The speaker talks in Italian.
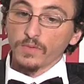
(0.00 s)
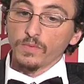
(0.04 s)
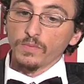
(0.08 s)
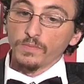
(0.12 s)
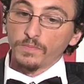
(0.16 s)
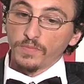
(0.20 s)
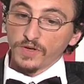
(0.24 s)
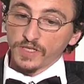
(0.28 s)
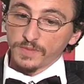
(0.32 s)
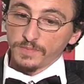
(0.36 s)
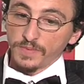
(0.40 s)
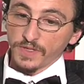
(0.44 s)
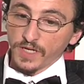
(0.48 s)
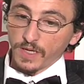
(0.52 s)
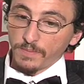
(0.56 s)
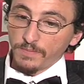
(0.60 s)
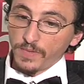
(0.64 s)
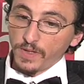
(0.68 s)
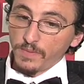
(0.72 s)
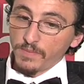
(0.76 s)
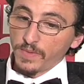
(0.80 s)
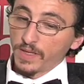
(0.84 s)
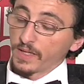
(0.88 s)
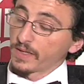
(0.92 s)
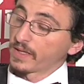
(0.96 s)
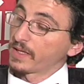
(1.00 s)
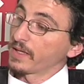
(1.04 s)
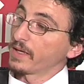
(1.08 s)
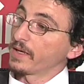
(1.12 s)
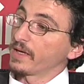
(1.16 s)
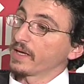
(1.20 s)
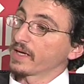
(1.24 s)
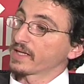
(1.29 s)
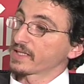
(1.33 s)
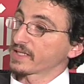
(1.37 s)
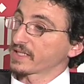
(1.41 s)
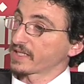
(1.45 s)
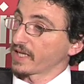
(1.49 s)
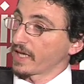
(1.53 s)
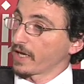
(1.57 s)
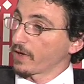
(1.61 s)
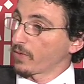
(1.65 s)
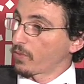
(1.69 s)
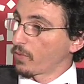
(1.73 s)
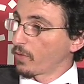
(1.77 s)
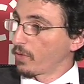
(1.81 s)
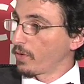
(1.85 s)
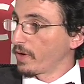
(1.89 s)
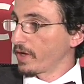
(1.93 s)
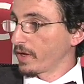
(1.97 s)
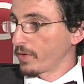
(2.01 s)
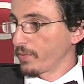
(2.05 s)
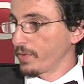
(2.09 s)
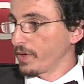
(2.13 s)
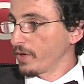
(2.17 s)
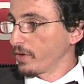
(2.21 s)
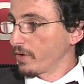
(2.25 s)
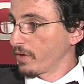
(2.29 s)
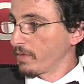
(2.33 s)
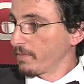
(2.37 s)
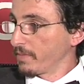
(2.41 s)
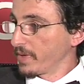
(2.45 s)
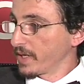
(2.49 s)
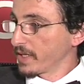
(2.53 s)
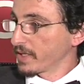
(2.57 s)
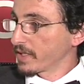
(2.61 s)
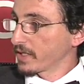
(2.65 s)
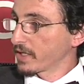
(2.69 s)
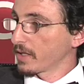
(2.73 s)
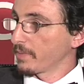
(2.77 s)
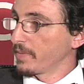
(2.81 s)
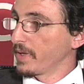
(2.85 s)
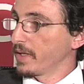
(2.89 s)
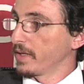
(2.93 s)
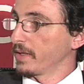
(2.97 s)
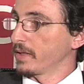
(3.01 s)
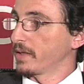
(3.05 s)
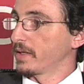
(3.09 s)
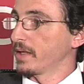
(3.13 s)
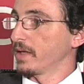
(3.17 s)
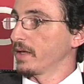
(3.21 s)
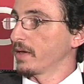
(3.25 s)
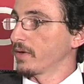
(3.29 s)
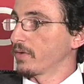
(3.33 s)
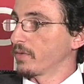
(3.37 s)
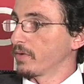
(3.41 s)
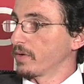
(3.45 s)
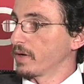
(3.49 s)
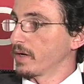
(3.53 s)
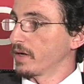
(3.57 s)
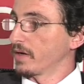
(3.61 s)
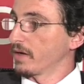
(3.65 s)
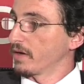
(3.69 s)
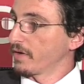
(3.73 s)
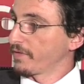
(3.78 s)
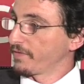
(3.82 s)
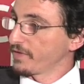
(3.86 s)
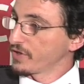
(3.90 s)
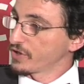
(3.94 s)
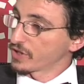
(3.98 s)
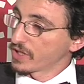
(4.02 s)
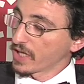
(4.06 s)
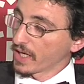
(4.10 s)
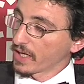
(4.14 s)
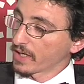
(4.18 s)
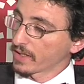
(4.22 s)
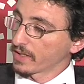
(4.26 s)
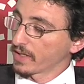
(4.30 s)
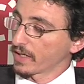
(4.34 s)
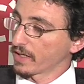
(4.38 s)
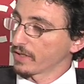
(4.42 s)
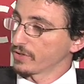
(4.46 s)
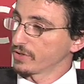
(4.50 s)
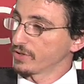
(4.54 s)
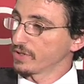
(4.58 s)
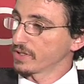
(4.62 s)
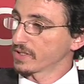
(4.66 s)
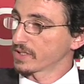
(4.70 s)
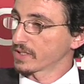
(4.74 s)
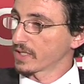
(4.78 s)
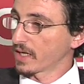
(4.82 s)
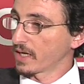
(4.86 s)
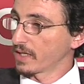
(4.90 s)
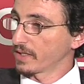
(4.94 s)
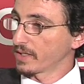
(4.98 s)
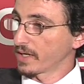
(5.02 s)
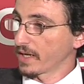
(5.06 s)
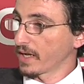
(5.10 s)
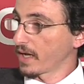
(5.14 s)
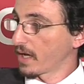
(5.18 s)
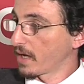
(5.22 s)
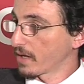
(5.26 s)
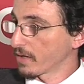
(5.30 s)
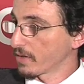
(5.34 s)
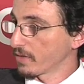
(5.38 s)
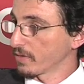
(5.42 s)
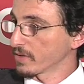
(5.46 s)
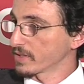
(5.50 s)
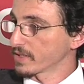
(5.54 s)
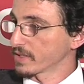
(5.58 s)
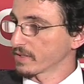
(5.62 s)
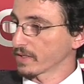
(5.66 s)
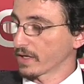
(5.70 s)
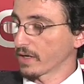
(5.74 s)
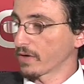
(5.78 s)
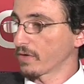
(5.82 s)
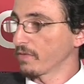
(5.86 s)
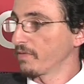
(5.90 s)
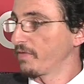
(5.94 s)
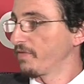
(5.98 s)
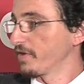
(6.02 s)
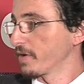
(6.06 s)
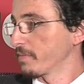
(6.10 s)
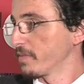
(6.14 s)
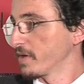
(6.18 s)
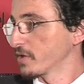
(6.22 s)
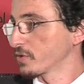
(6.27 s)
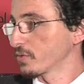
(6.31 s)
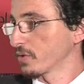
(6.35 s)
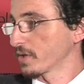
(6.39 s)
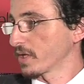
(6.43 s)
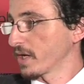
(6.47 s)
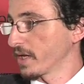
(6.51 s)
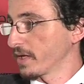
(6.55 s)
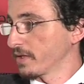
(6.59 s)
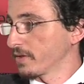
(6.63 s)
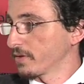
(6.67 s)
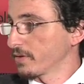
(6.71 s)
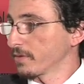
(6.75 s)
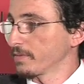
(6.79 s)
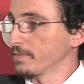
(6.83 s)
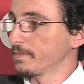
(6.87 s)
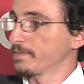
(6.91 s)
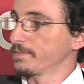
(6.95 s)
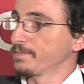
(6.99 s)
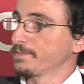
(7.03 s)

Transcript: un po' inspiegabilmente ex equo, e qui no, meritatamente, con Fish Tank del regista Andrea Arnolds che conferma il suo talento.